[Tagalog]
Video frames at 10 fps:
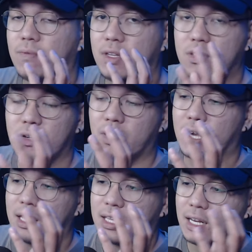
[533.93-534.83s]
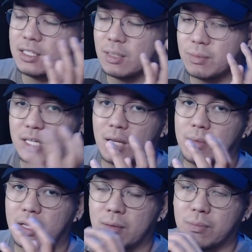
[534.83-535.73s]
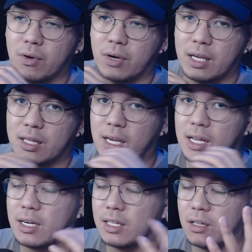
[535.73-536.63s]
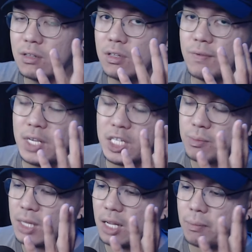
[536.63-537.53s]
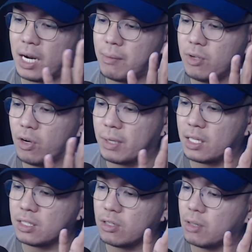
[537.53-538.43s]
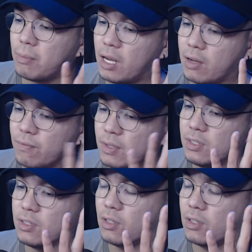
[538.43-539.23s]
video and kindly subscribe na rin po and kindly ring the notification bell na rin para amin nyo kapag naris ako ng bagong video.